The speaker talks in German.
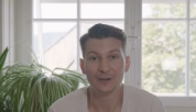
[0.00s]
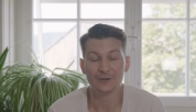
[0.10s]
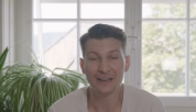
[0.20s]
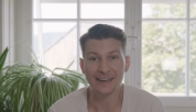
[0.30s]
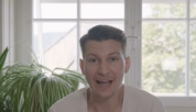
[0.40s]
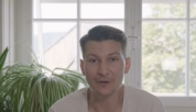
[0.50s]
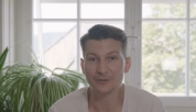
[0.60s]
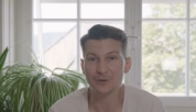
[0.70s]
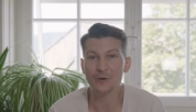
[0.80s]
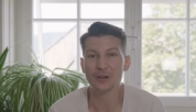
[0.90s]
Und
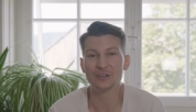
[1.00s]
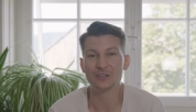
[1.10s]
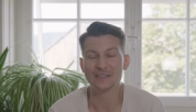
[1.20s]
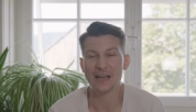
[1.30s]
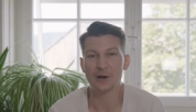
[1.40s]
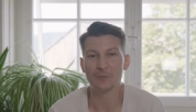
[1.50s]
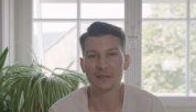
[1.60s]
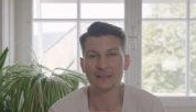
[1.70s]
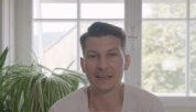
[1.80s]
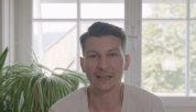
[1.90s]
genau so ist es auch
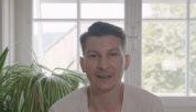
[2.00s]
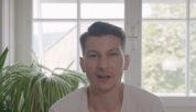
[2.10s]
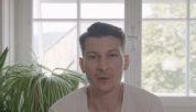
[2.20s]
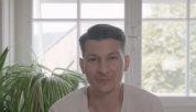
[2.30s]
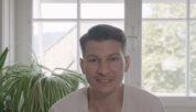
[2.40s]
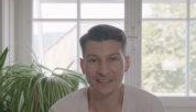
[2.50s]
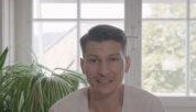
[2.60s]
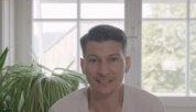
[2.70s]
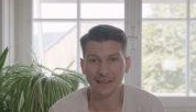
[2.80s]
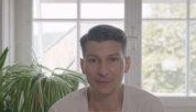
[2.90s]
mit der
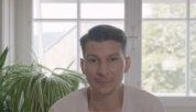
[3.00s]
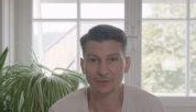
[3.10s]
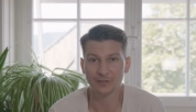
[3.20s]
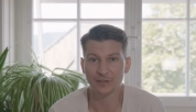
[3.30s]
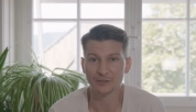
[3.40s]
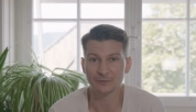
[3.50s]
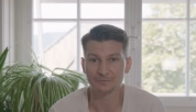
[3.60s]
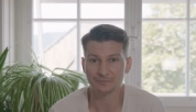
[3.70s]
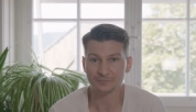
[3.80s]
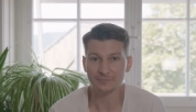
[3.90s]
Kampfszene der Reportage.
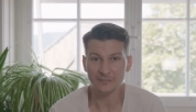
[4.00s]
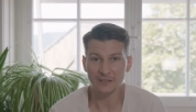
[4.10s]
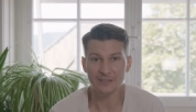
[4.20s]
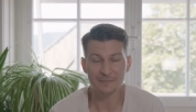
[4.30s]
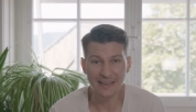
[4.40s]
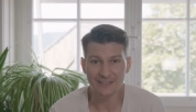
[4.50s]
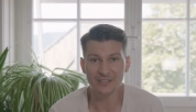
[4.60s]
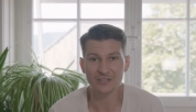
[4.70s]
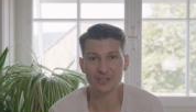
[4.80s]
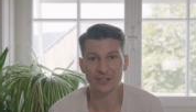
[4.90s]
Die
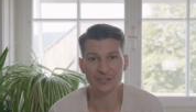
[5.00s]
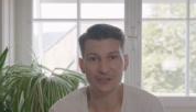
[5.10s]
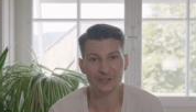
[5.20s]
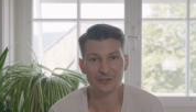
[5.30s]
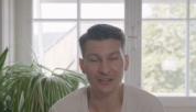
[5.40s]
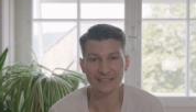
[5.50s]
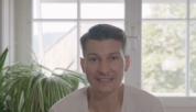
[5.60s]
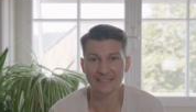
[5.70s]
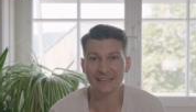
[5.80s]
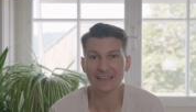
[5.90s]
Message war ja so ein
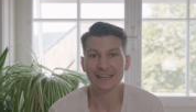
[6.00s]
bisschen,